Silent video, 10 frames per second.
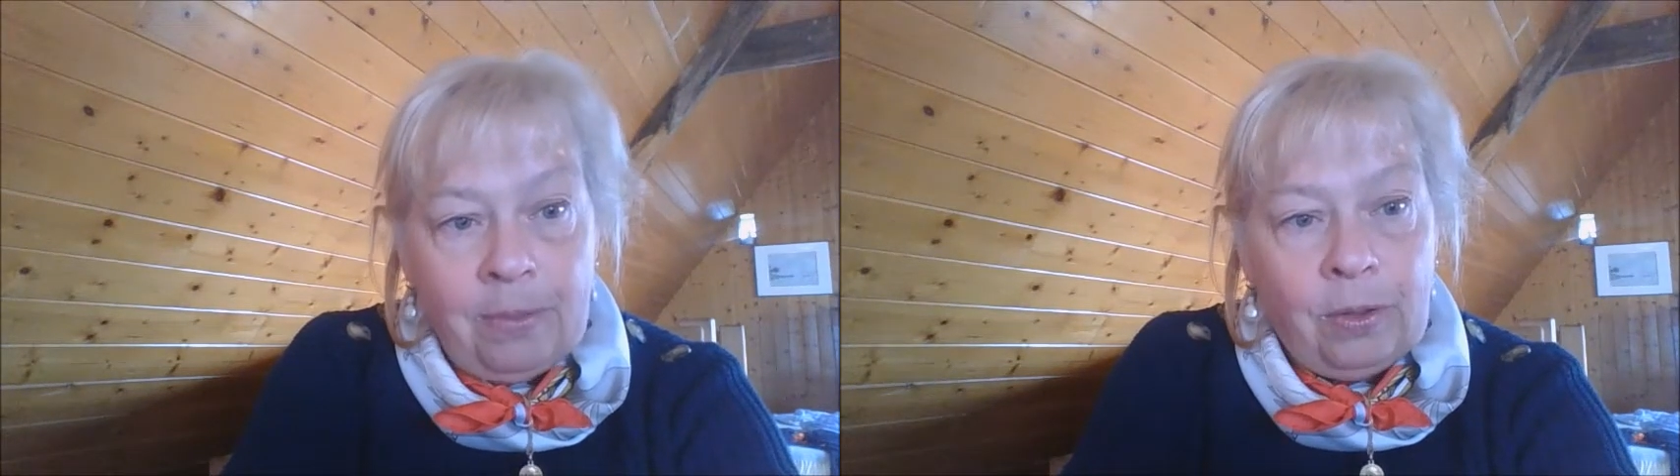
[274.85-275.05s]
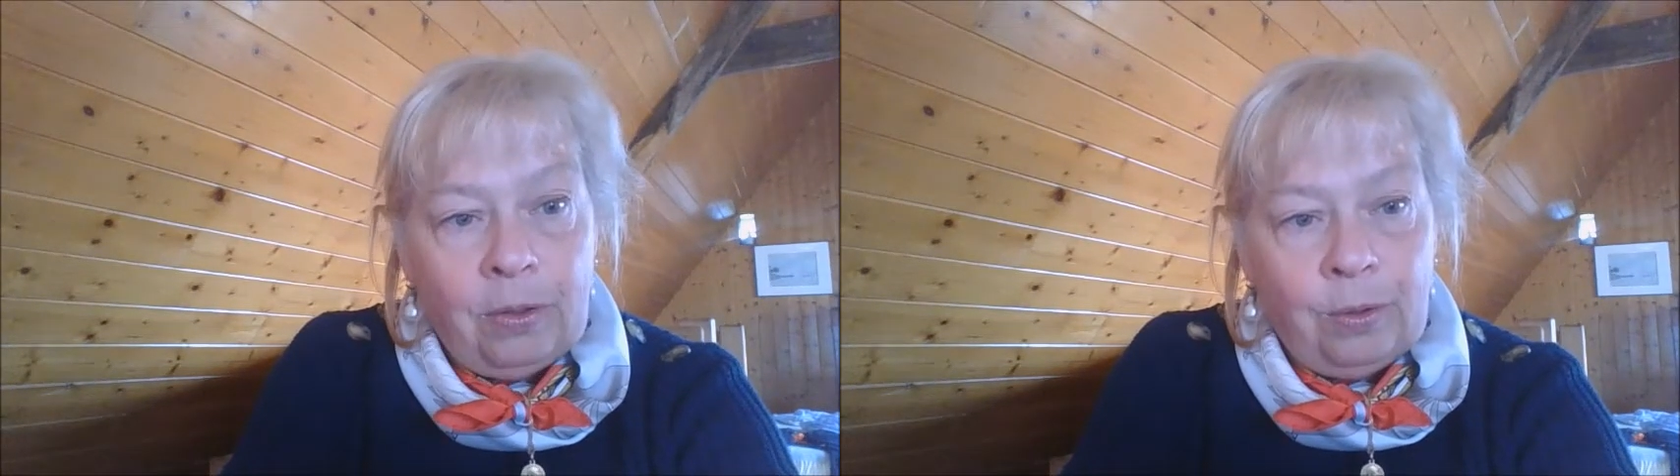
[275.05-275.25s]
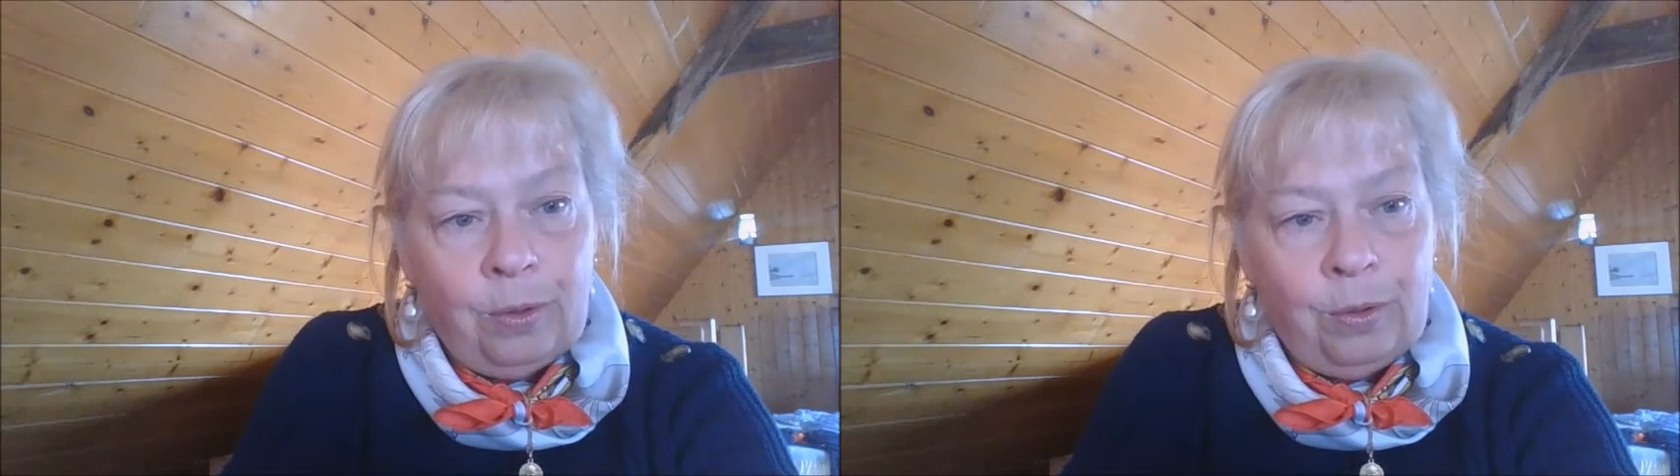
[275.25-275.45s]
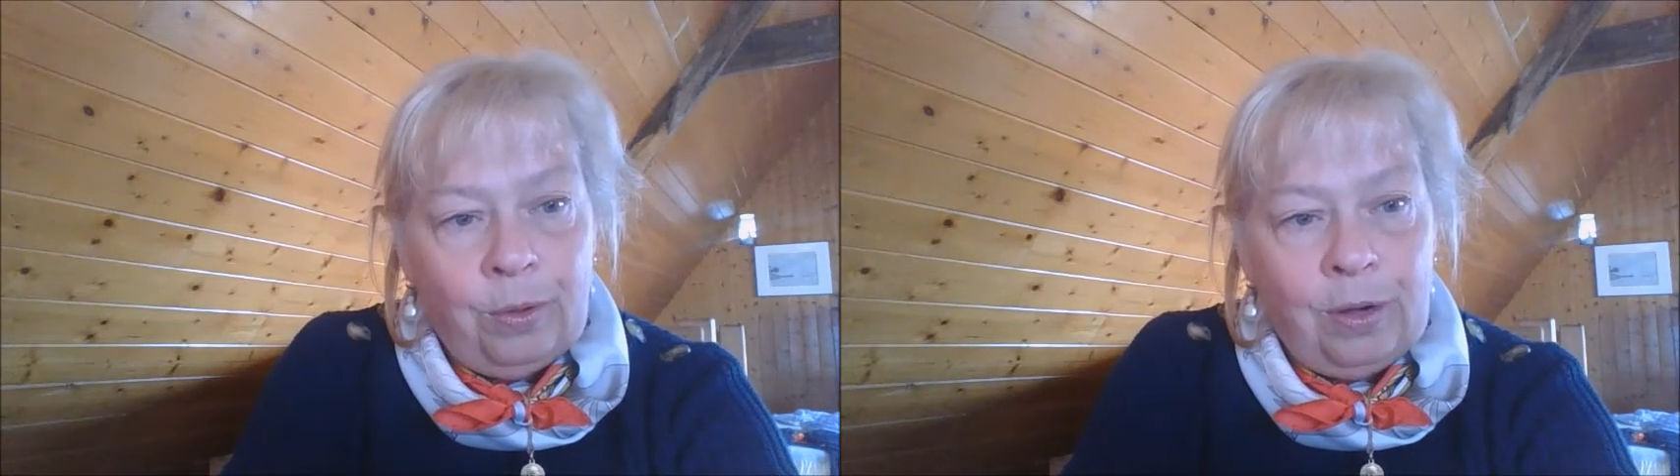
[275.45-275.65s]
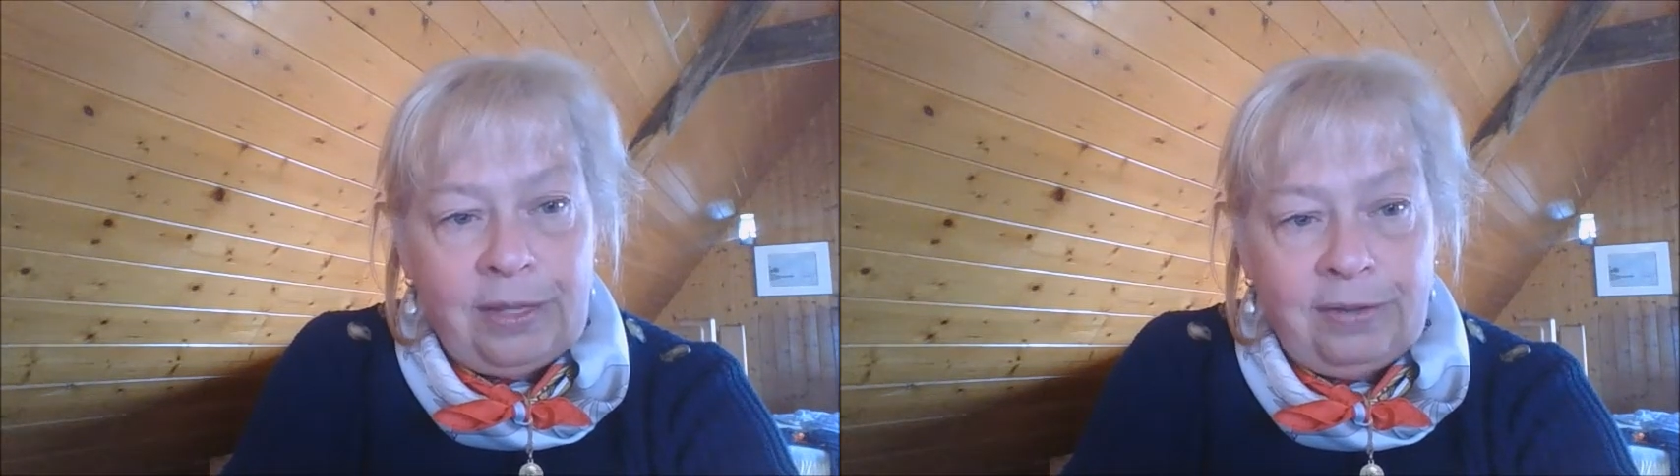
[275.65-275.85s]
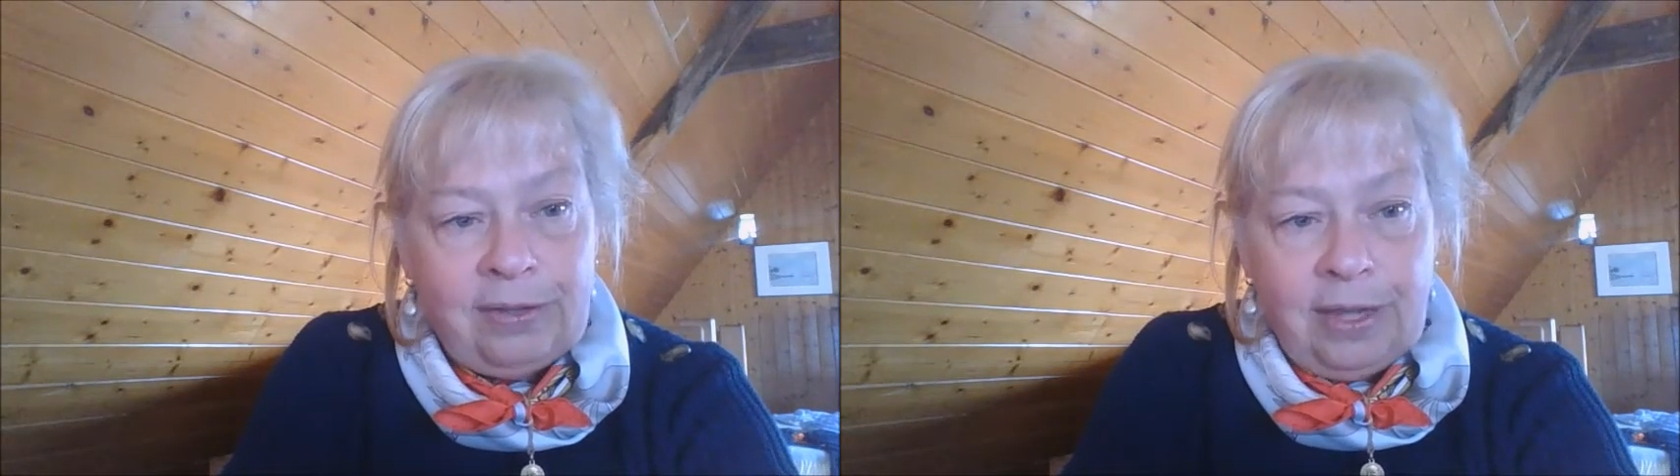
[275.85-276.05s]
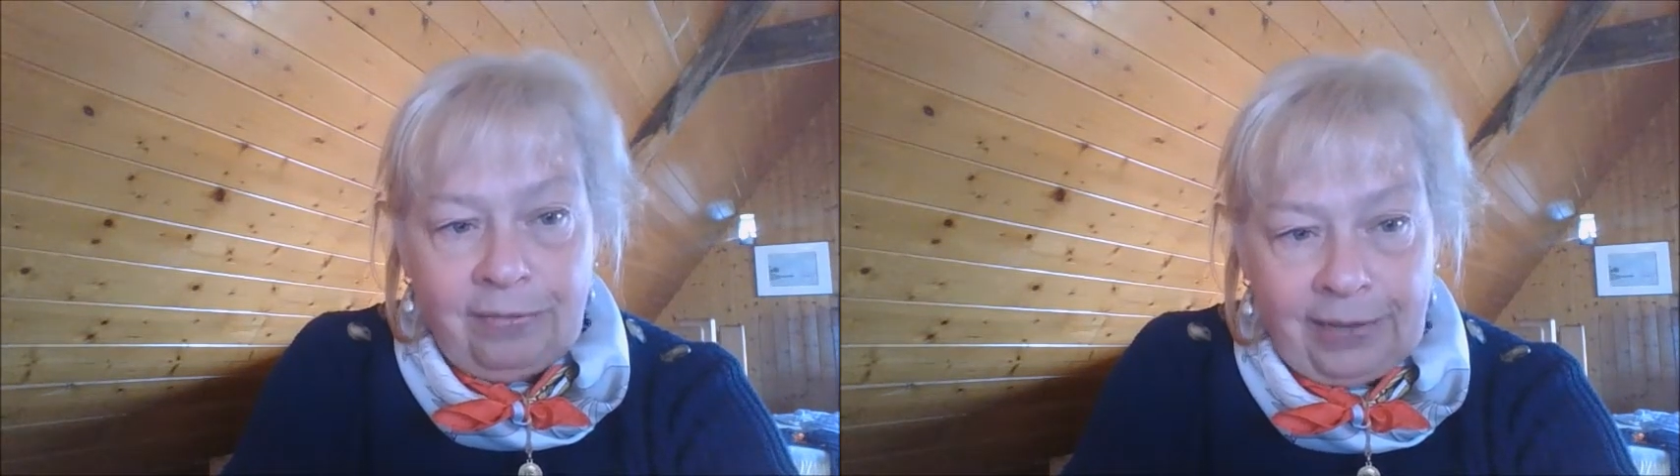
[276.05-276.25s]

le lundi est